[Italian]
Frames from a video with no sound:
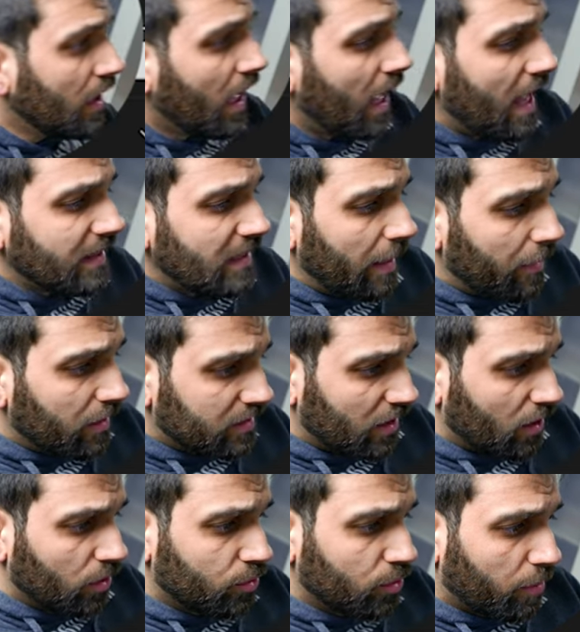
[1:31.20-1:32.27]
Andiamo al
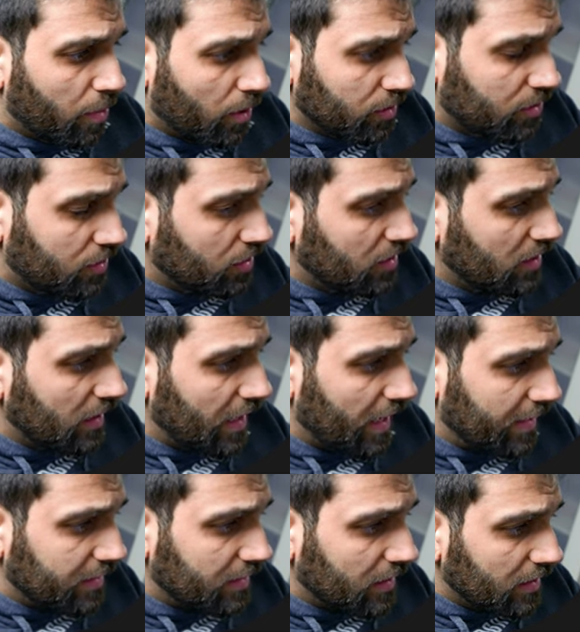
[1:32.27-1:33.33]
secondo post di
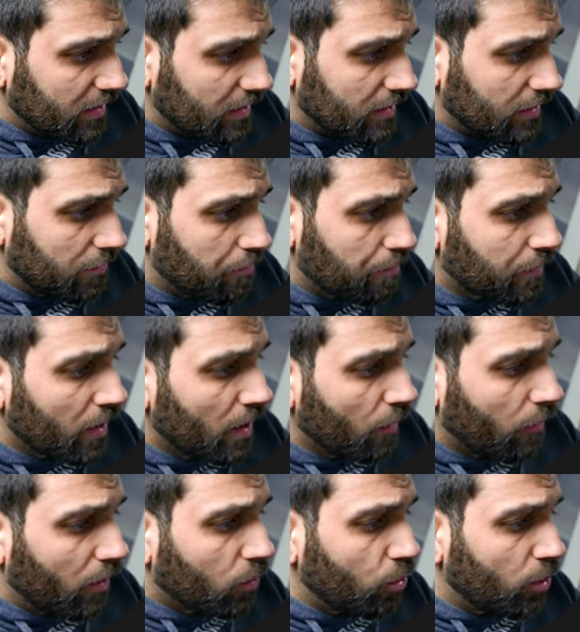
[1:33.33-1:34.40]
Reddit
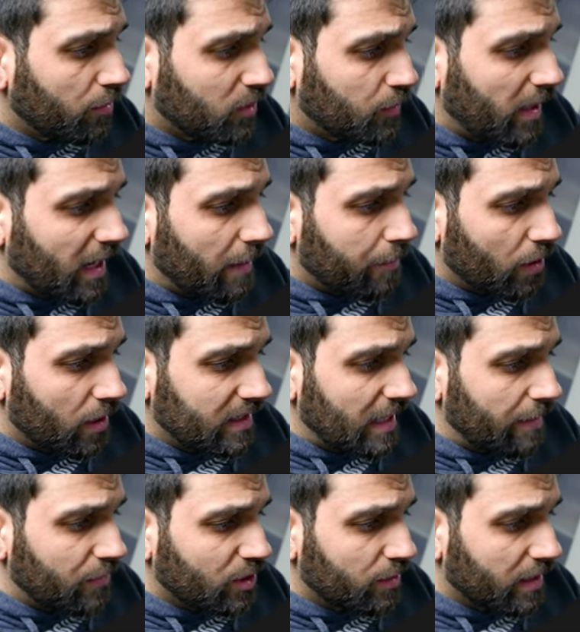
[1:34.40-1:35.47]
Qualcuno mi spiega in parole
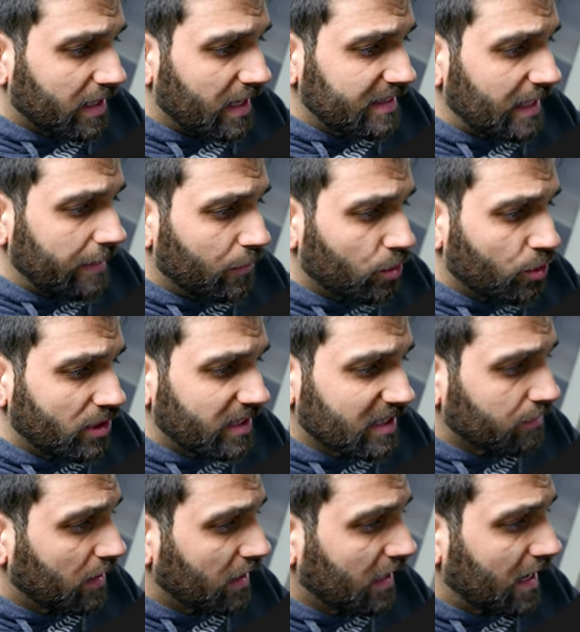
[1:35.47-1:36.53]
semplici perché siamo riusciti a
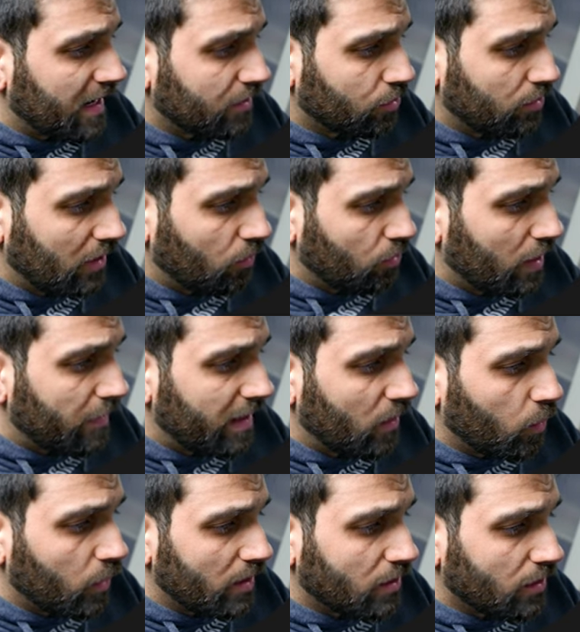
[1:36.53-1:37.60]
sbarcare sulla Luna ma in
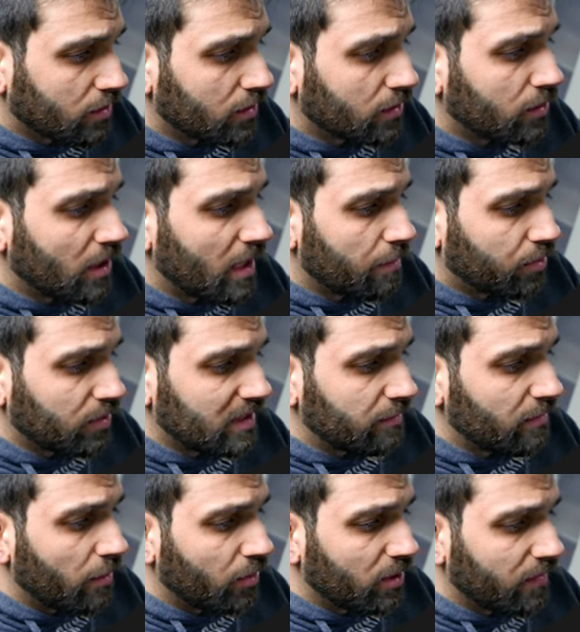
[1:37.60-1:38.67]
Windows non è
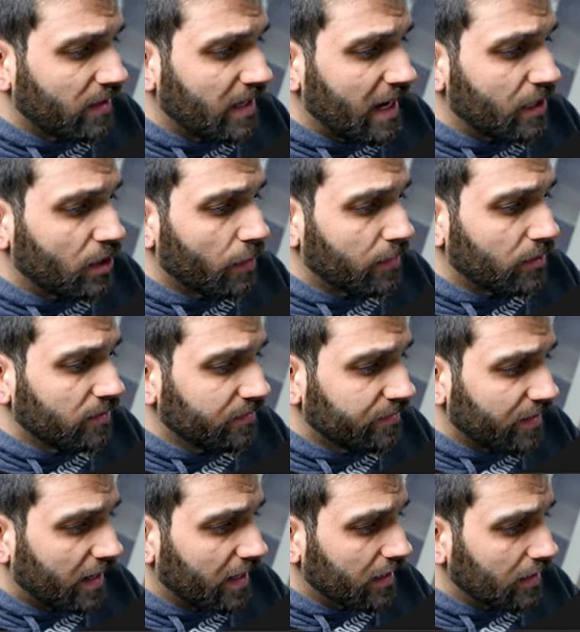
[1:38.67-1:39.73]
possibile modificare il nome di un
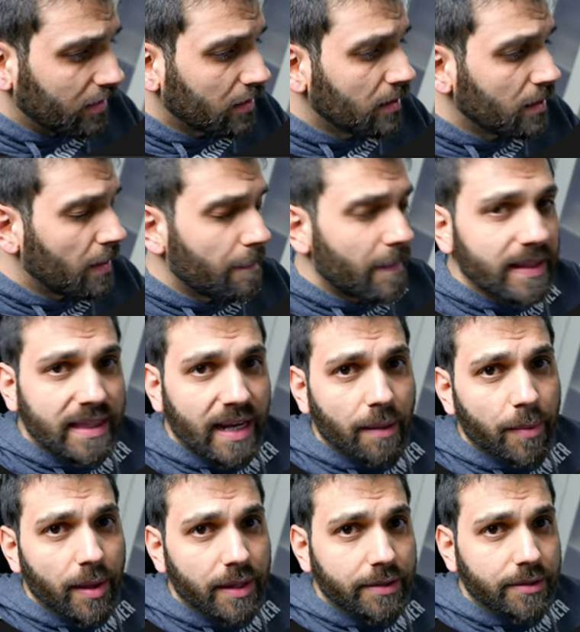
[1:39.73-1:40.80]
file mentre è
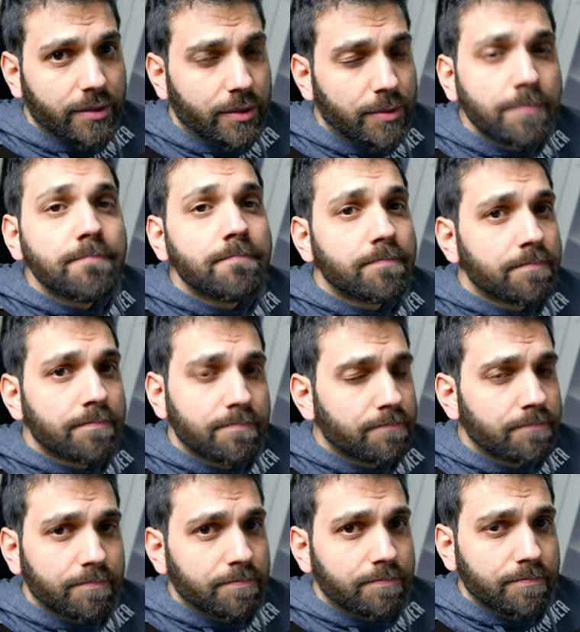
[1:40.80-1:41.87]
aperto.
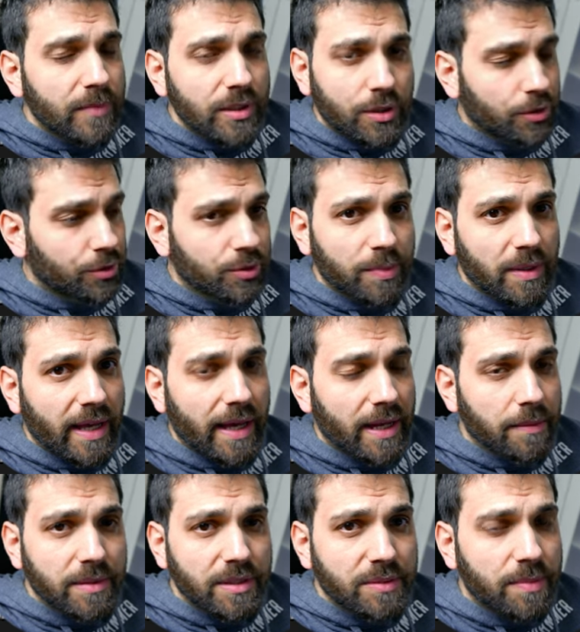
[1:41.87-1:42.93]
Non te lo so
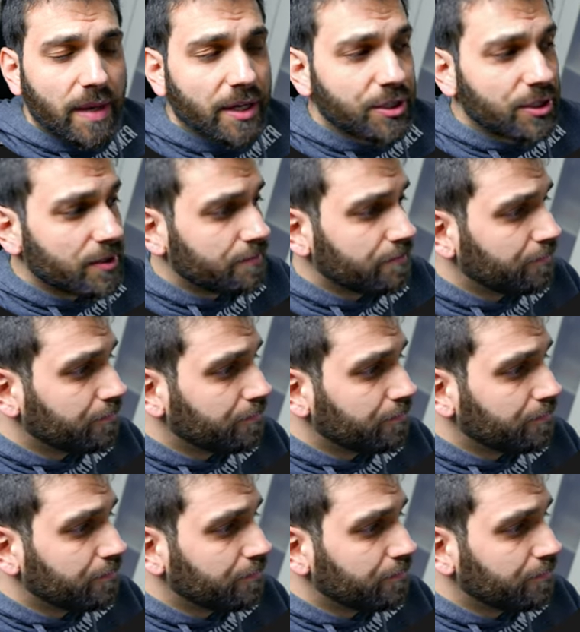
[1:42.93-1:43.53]
spiegare, mi dispiace.